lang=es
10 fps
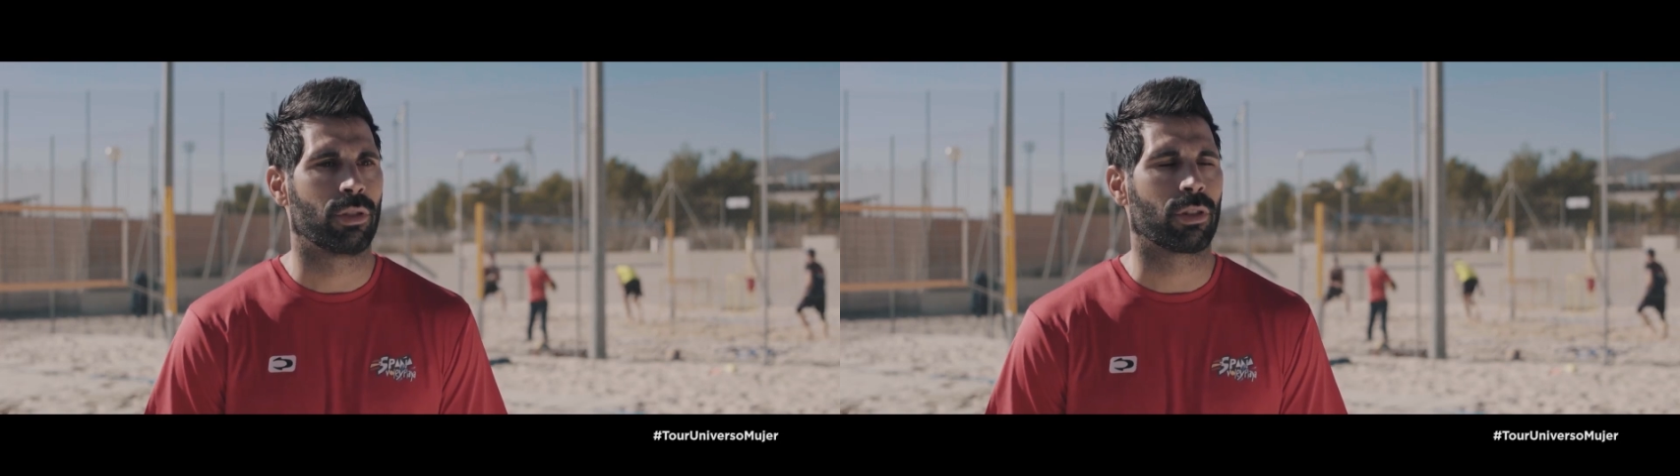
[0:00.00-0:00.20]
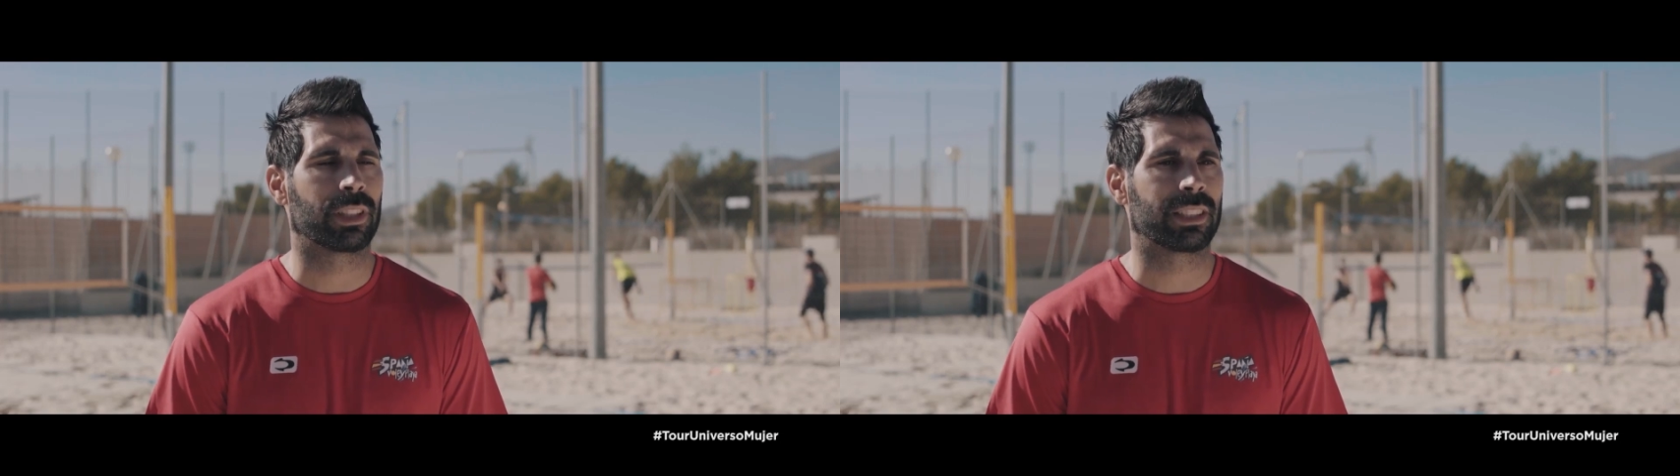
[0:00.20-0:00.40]

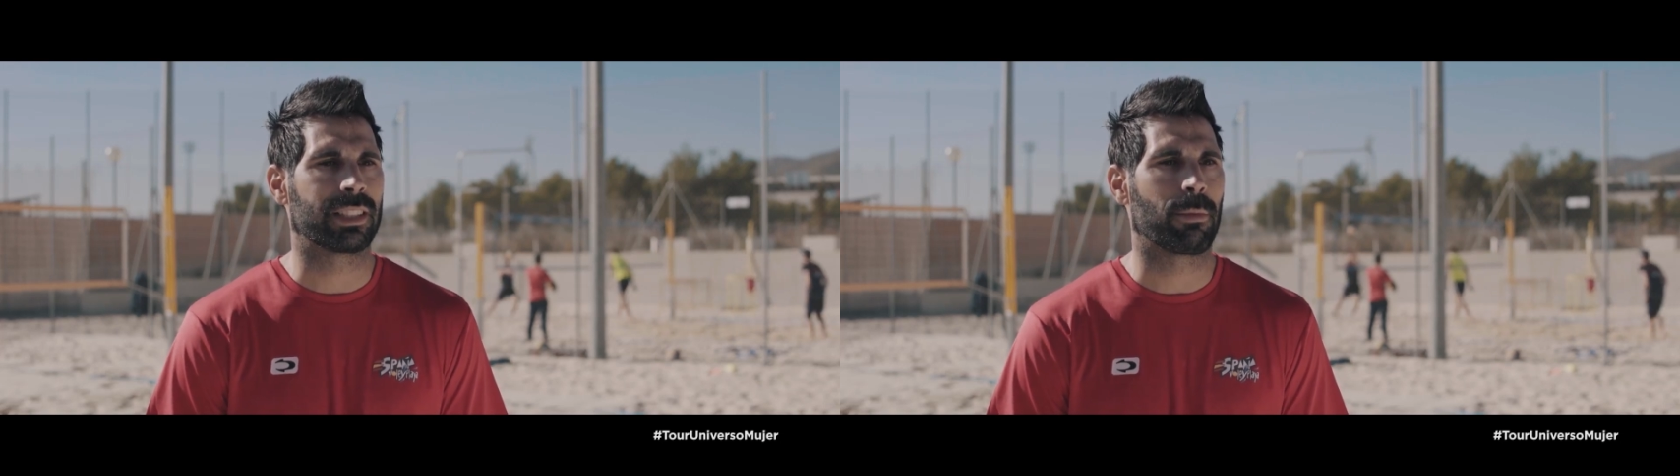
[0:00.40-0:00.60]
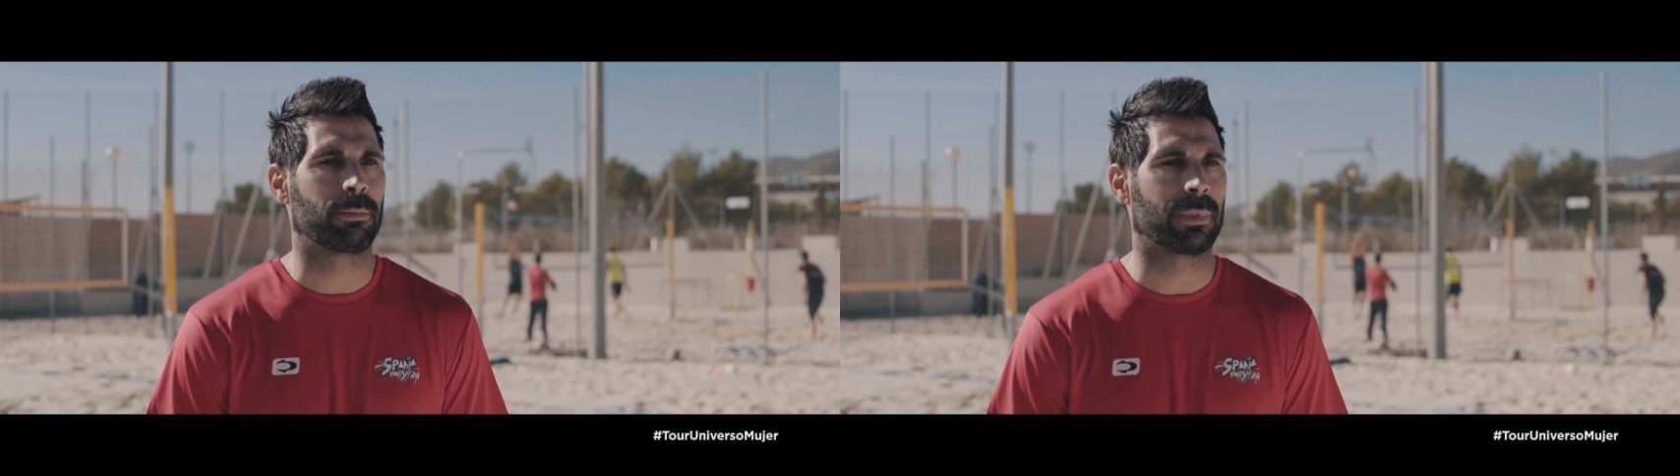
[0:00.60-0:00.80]
yo creo que
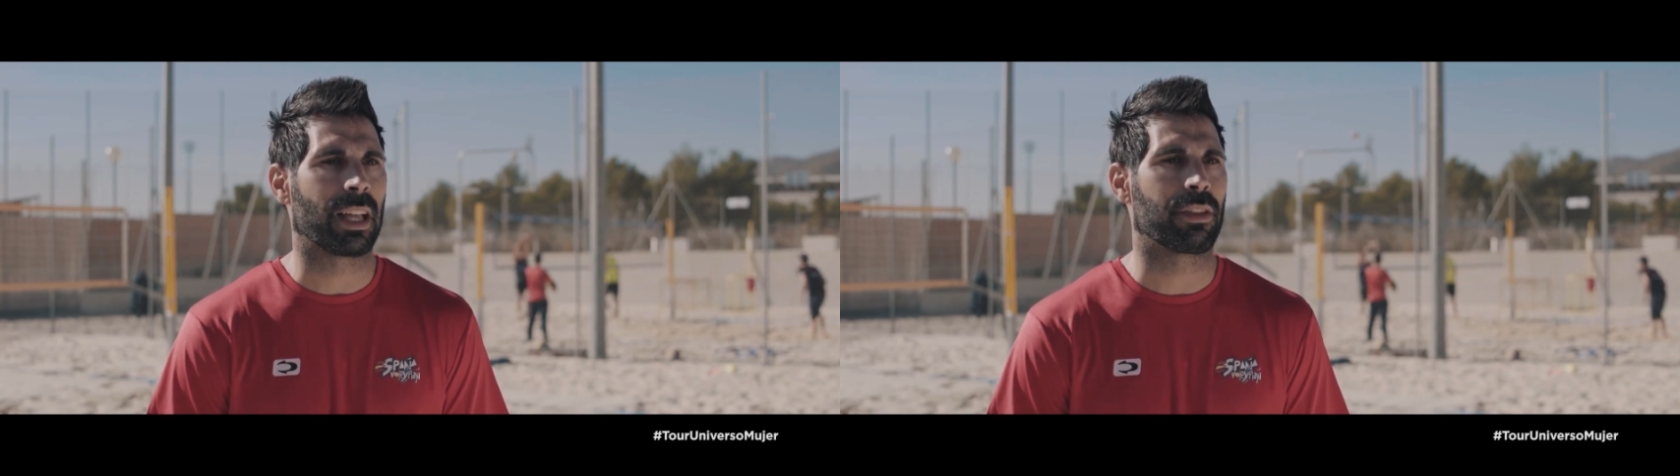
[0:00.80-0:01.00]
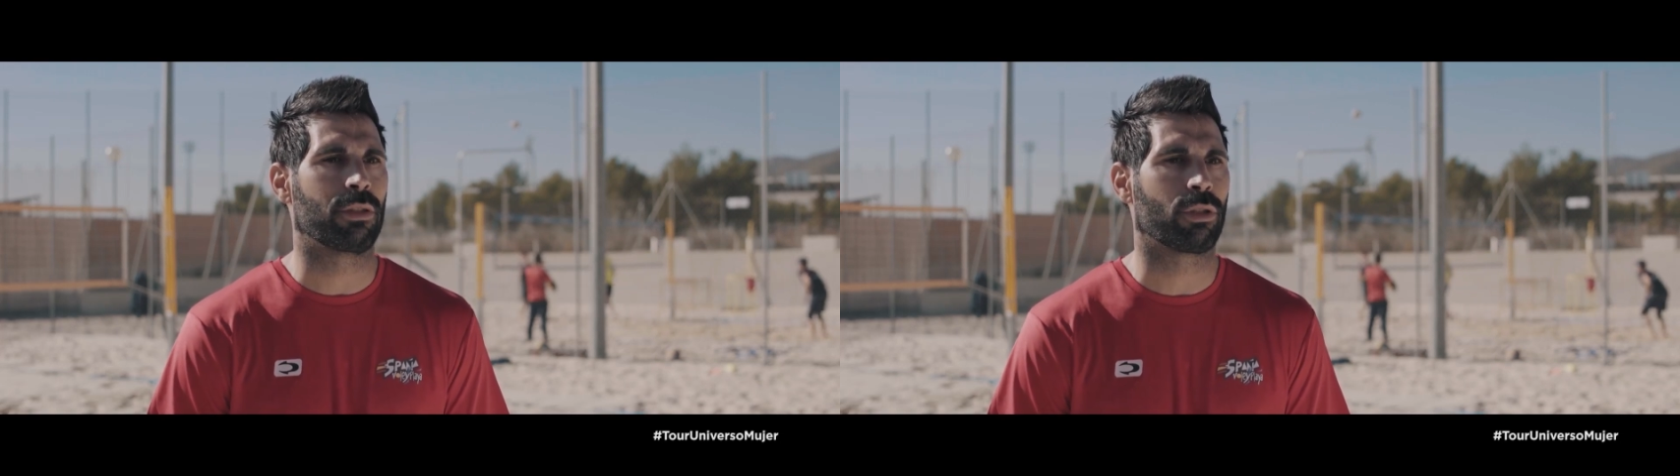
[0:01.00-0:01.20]
se están
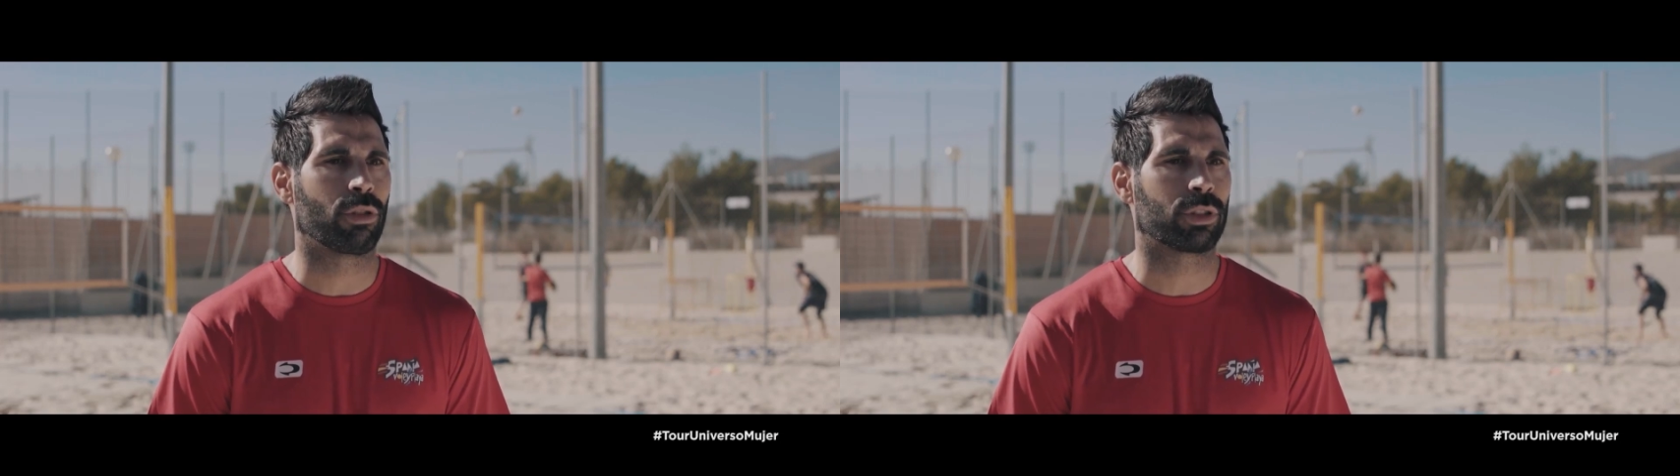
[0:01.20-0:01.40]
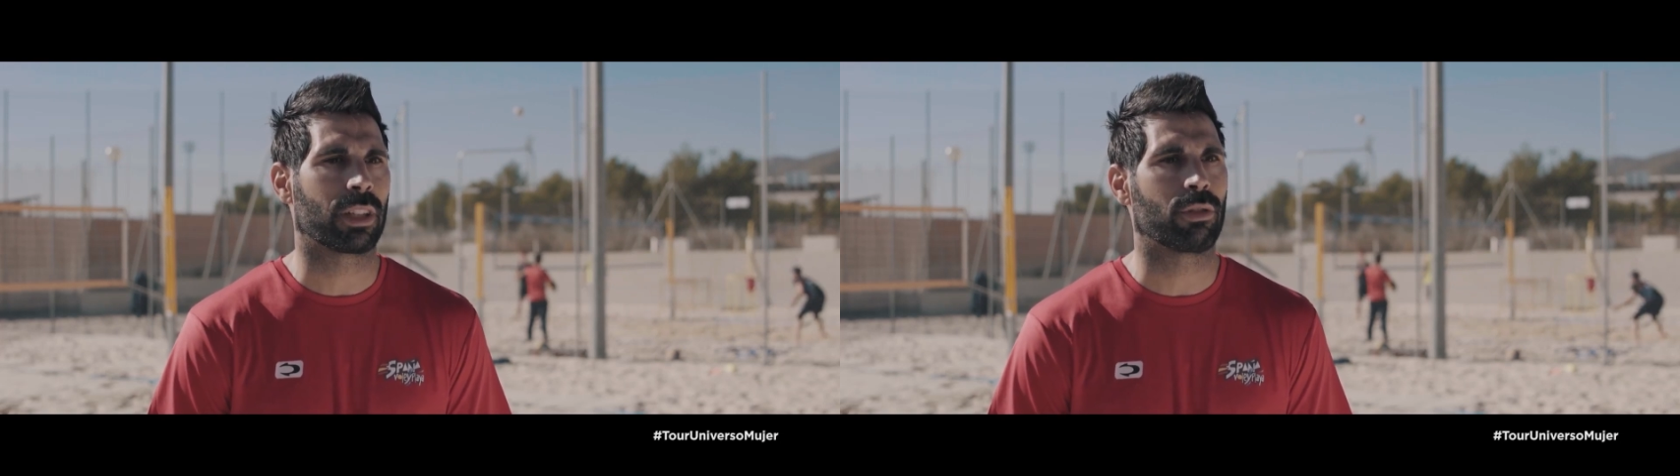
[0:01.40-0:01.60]

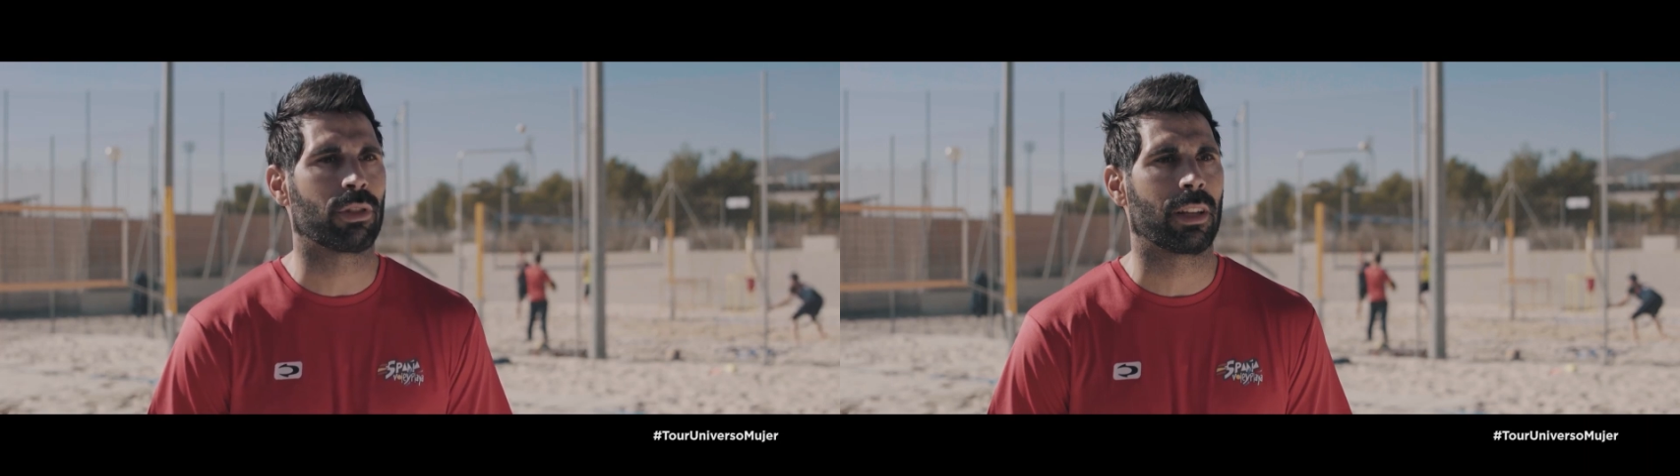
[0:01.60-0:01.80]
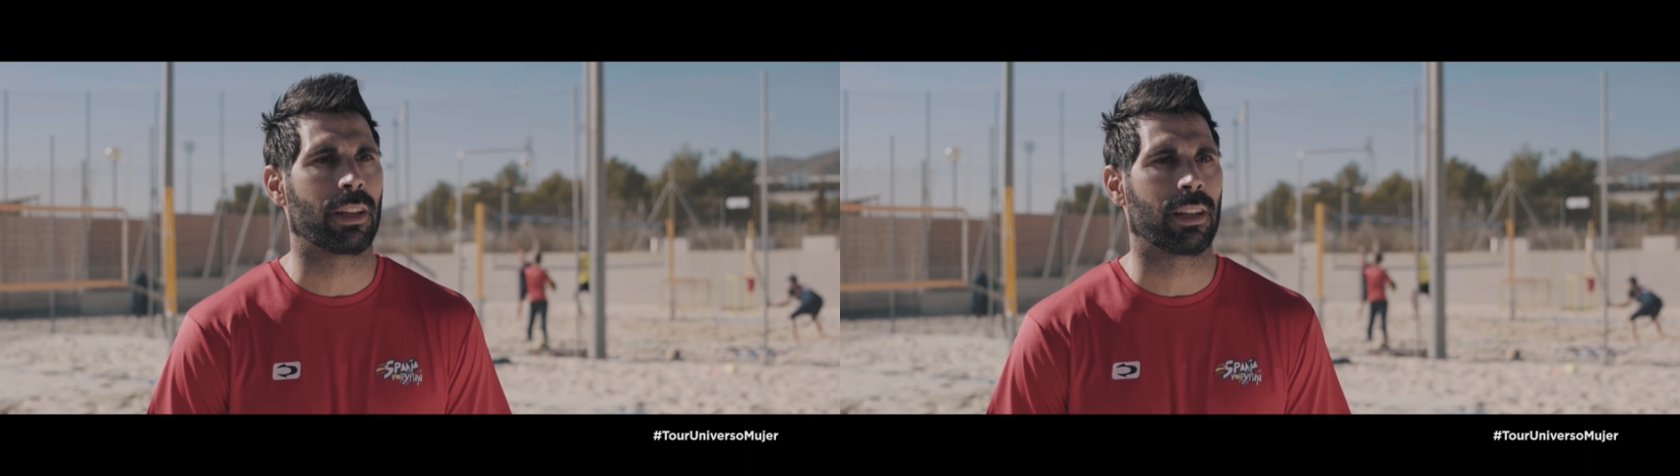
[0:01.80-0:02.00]
haciendo cosas
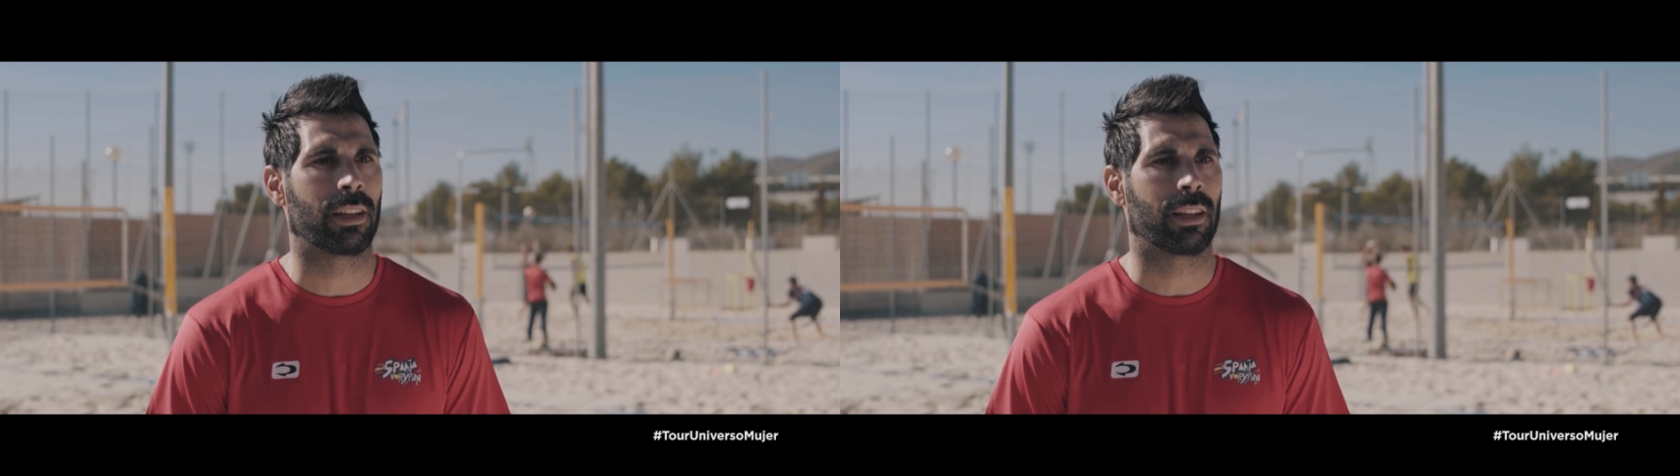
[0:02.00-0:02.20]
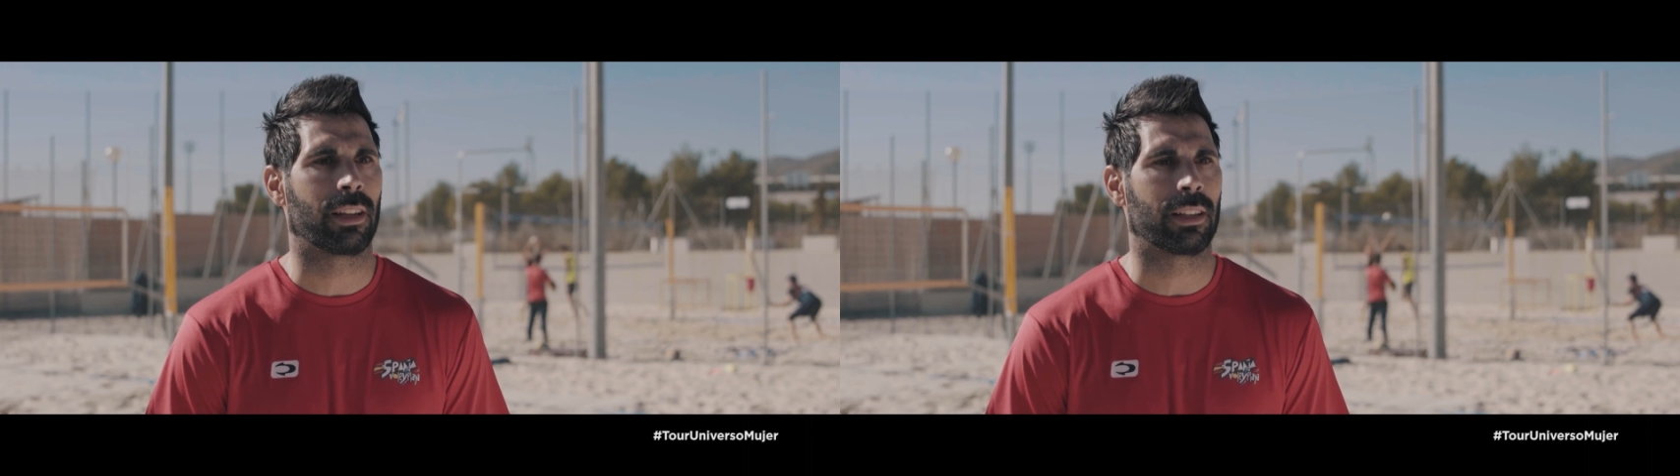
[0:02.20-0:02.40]
donde